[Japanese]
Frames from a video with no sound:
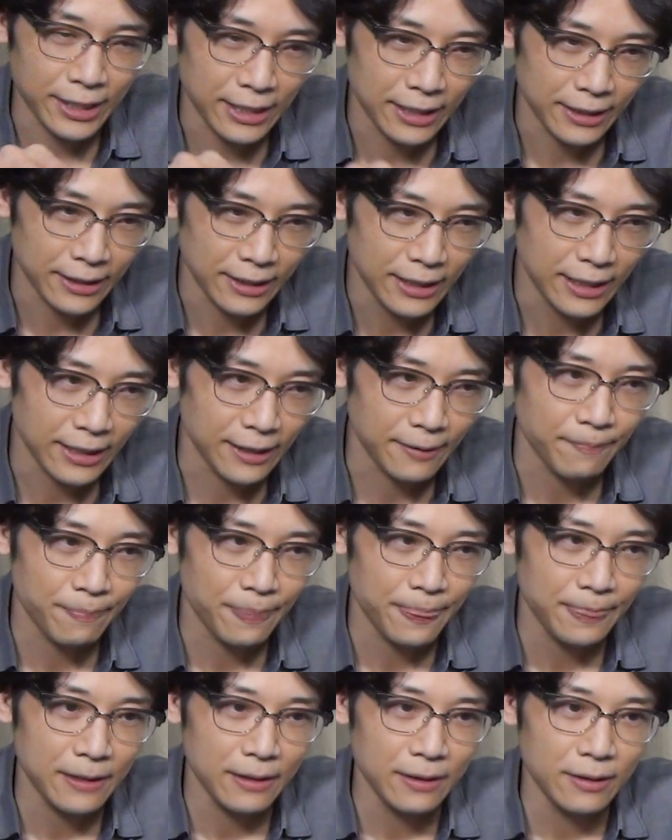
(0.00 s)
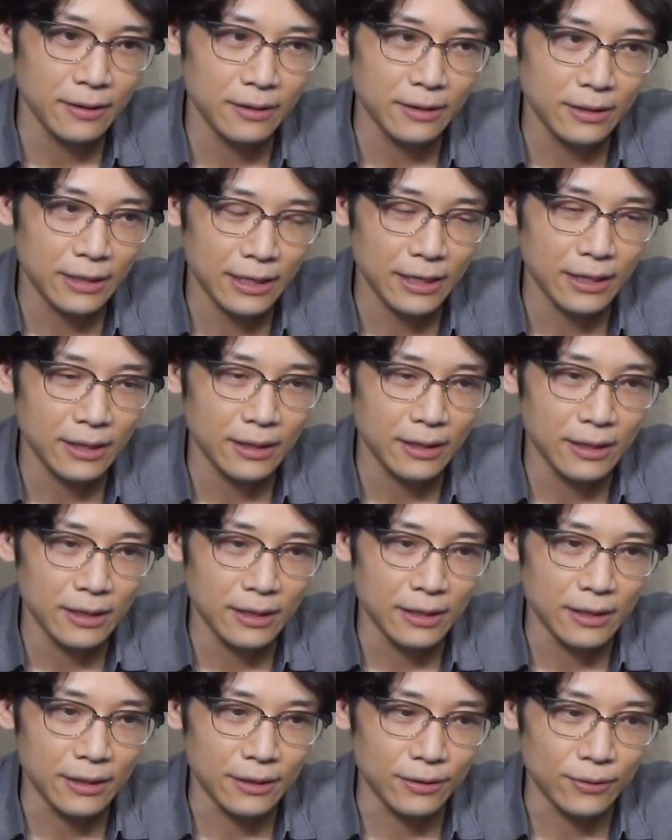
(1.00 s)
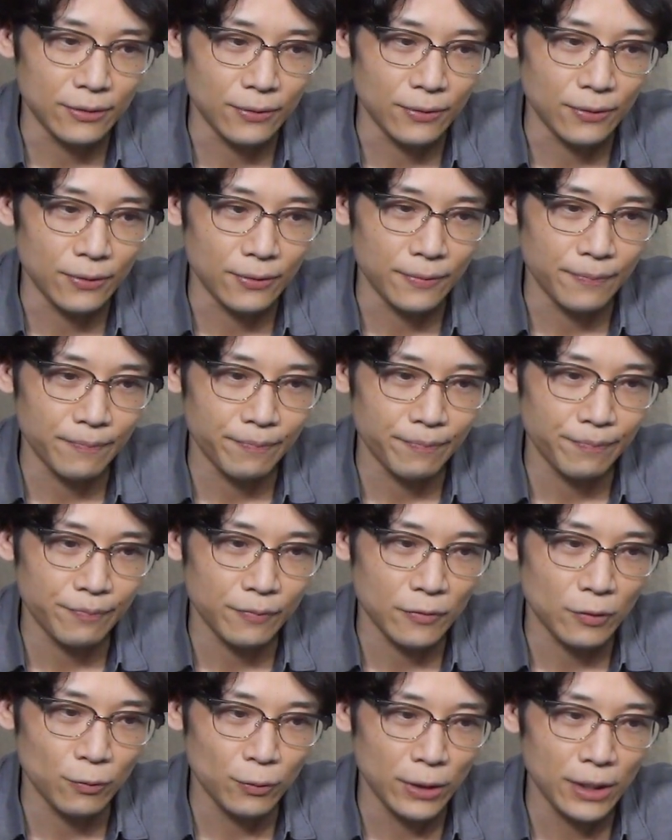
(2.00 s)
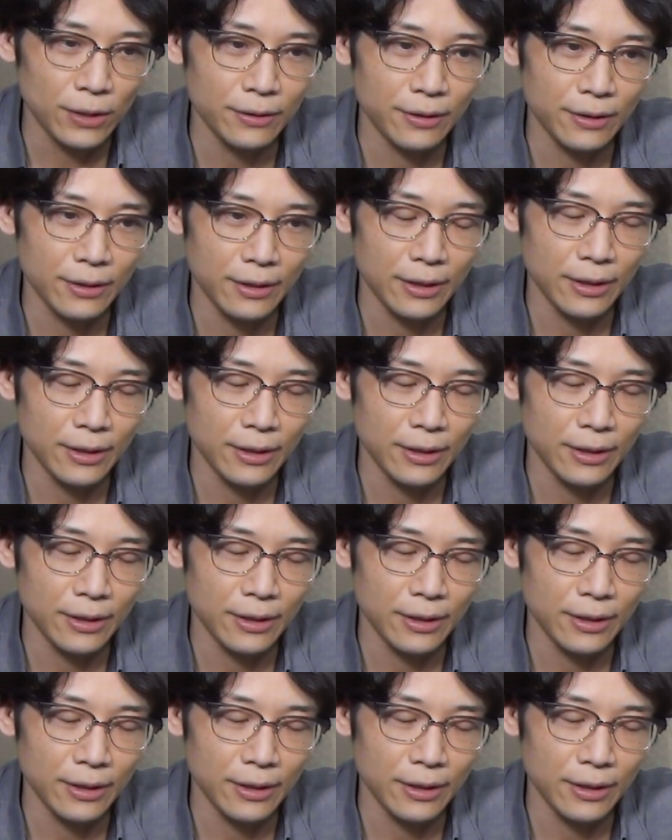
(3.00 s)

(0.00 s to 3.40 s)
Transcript: 選んででえっと Well